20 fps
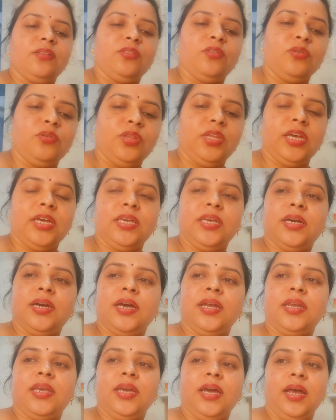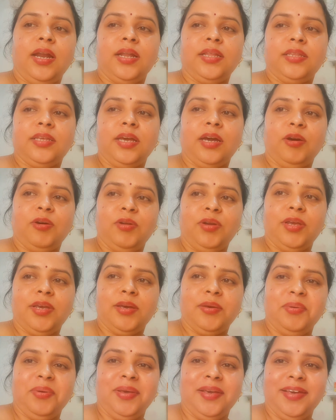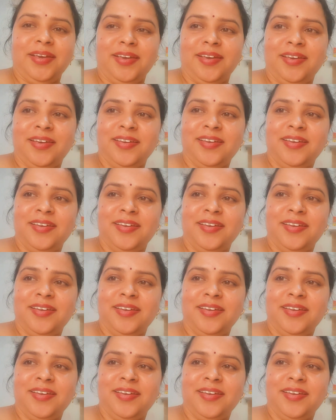तो देखिए घर की हालत क्या हो रही है अभी